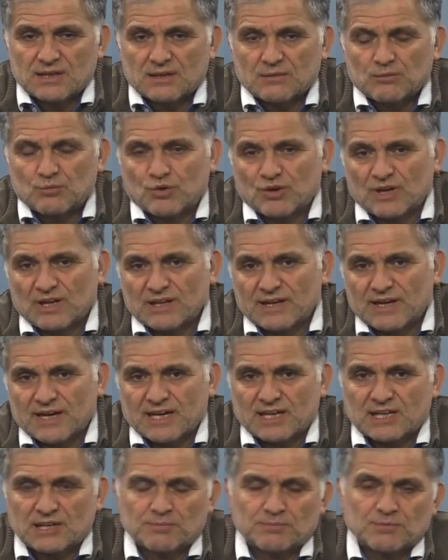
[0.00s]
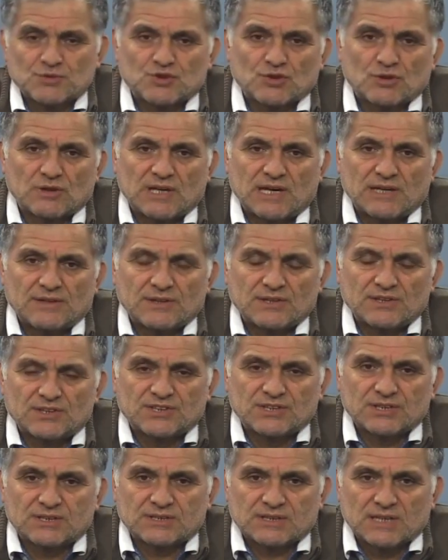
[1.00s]
buralara gitmiş olan
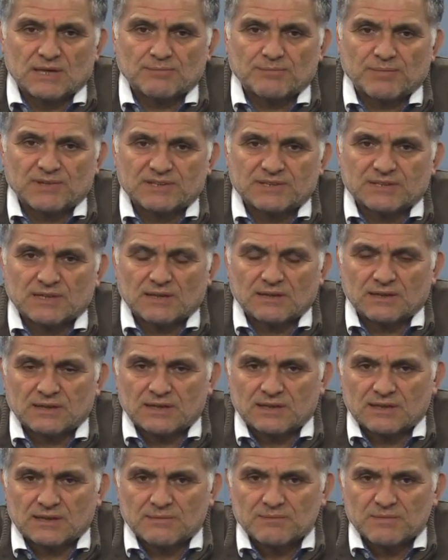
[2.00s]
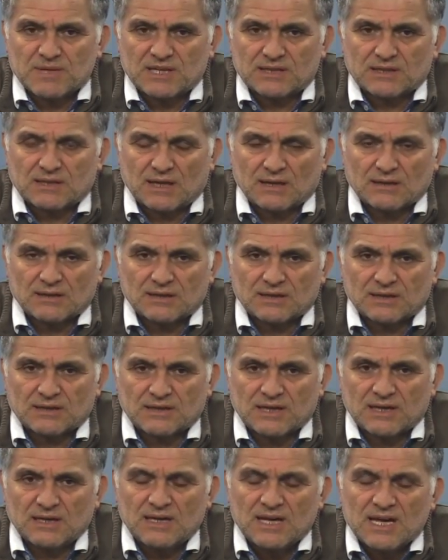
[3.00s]
IŞİD sempatizanları ya da
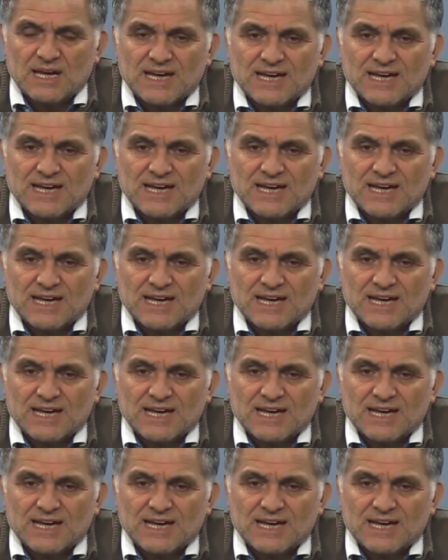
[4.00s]
militanlarına